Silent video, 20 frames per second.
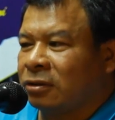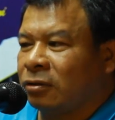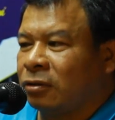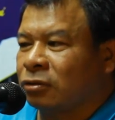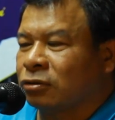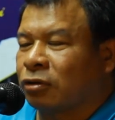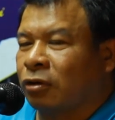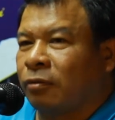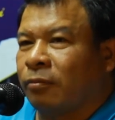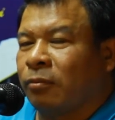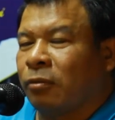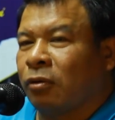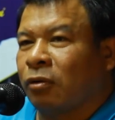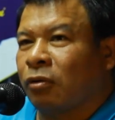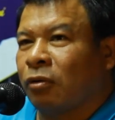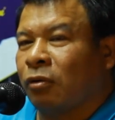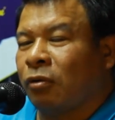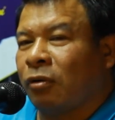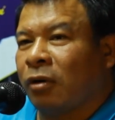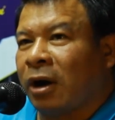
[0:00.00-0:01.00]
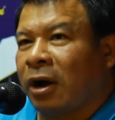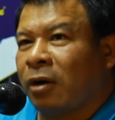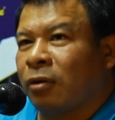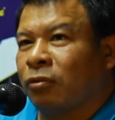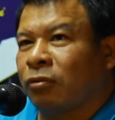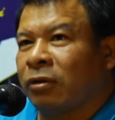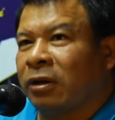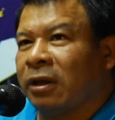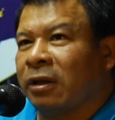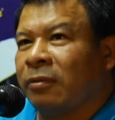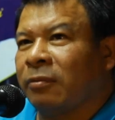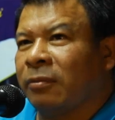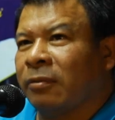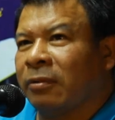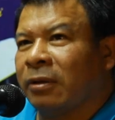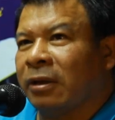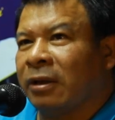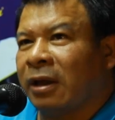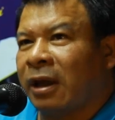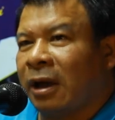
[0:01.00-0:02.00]
nos convocó a un, em,
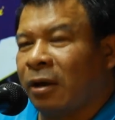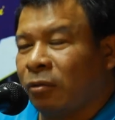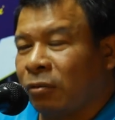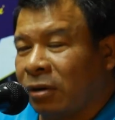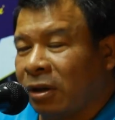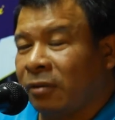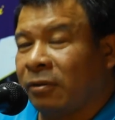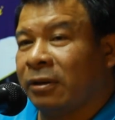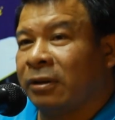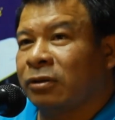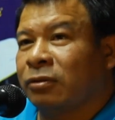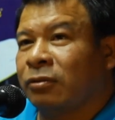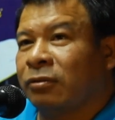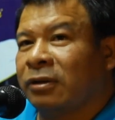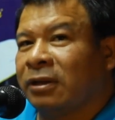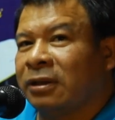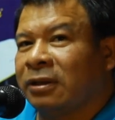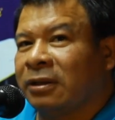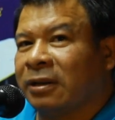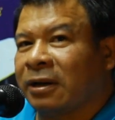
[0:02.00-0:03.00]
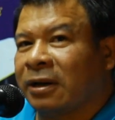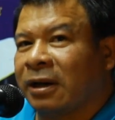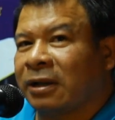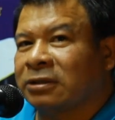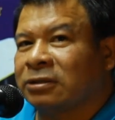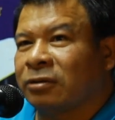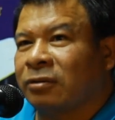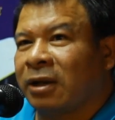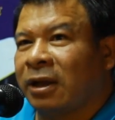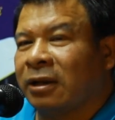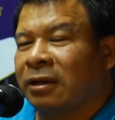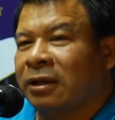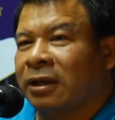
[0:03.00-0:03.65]
a un evento internacional